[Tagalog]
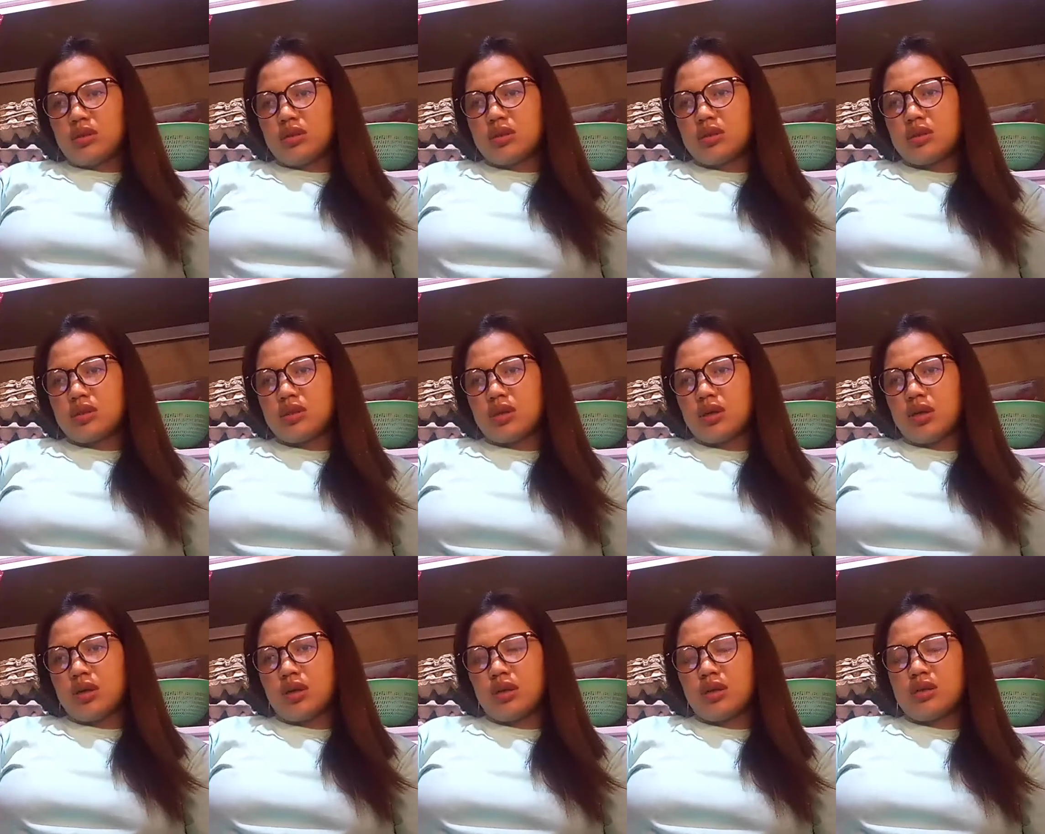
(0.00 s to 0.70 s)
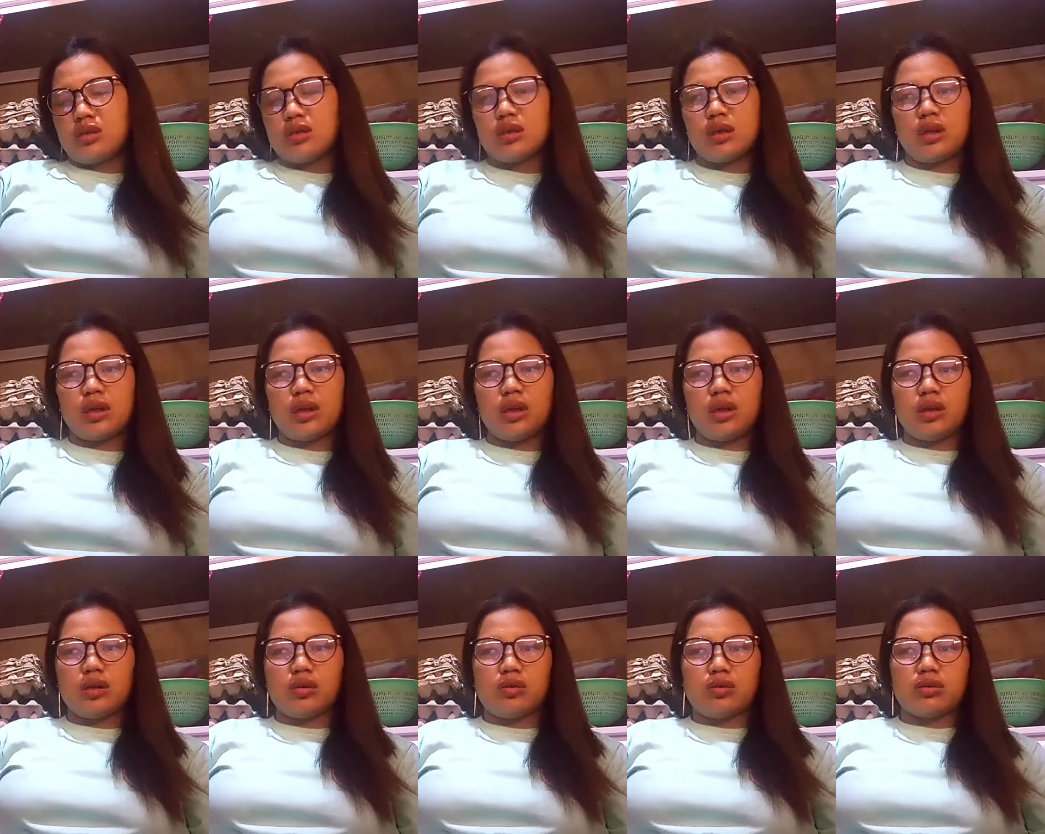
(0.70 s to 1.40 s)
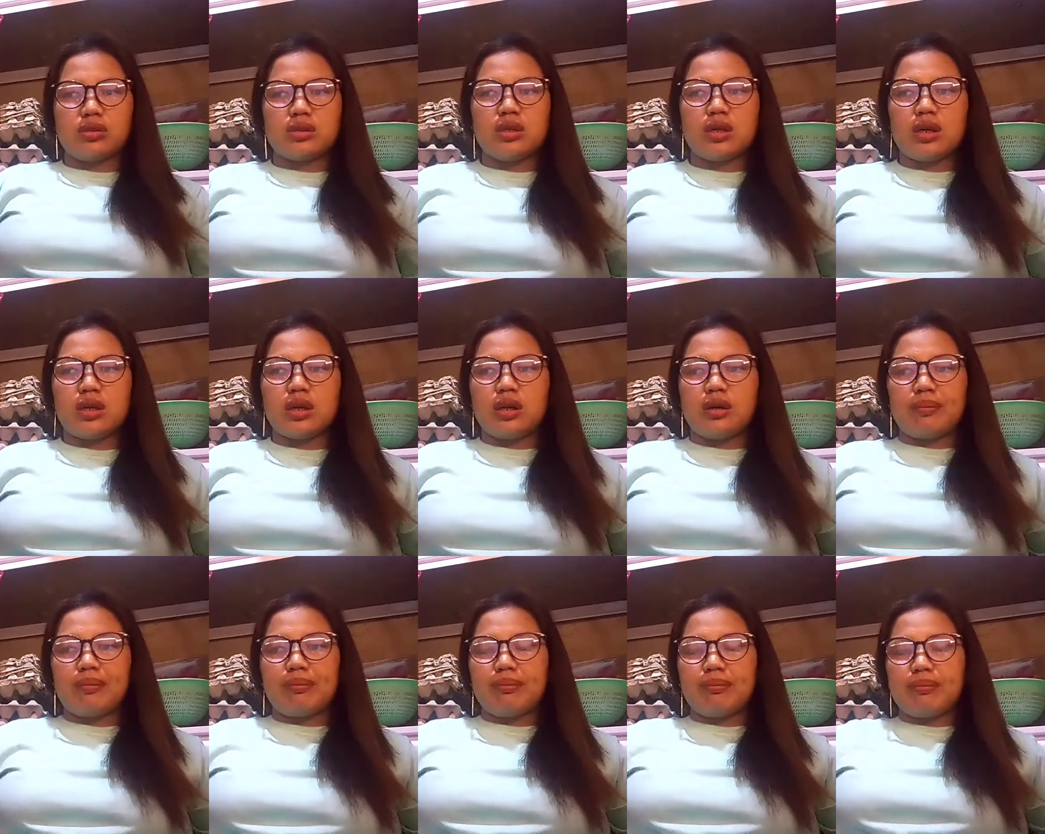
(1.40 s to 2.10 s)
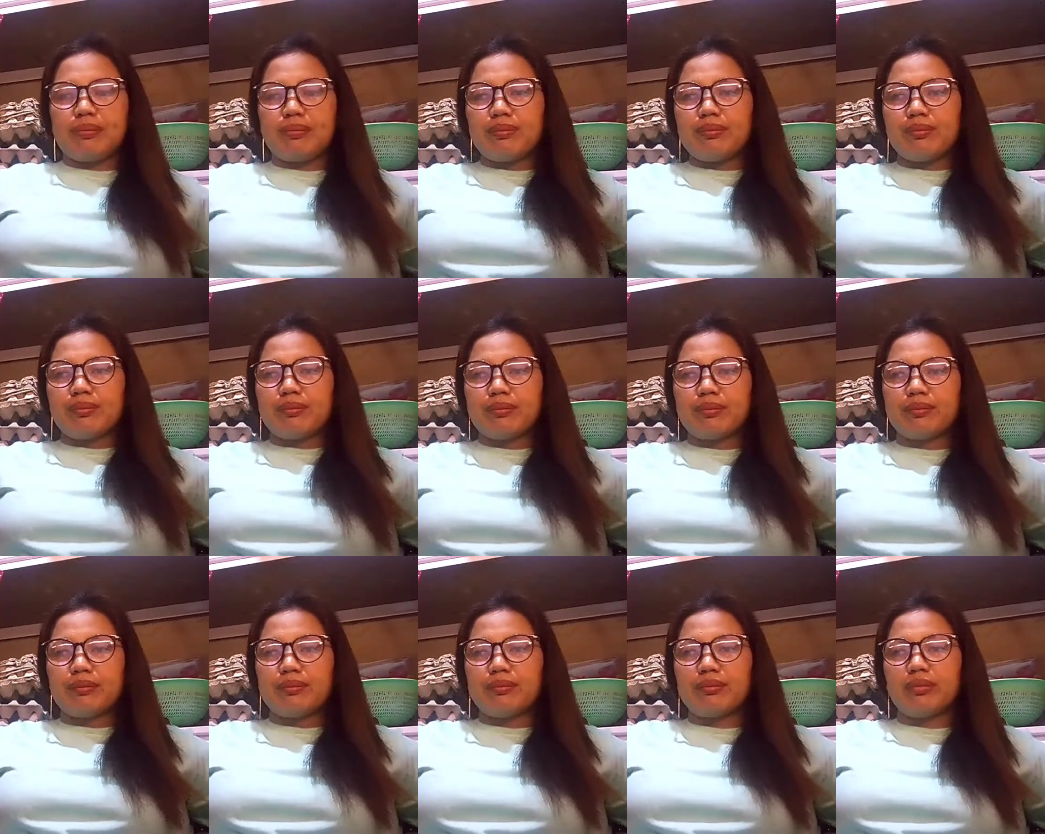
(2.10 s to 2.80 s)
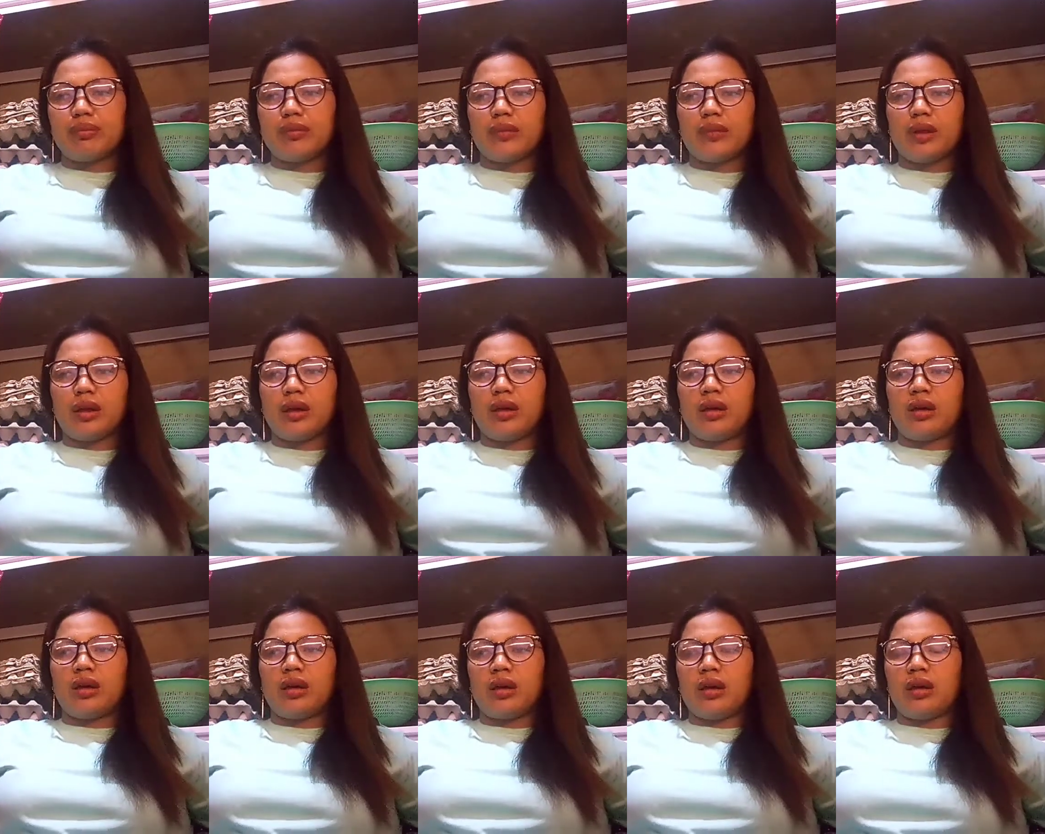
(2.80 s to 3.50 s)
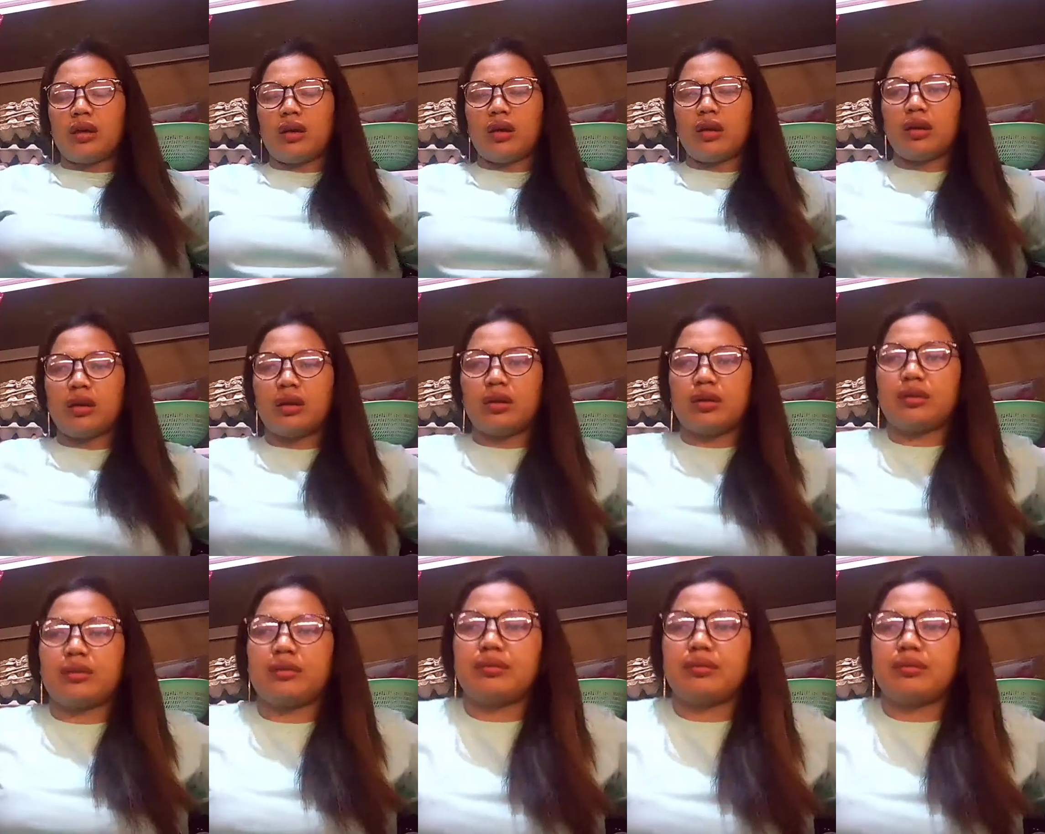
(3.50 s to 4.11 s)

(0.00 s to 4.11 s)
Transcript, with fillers: Sa sarili kong sikap. Eh, eh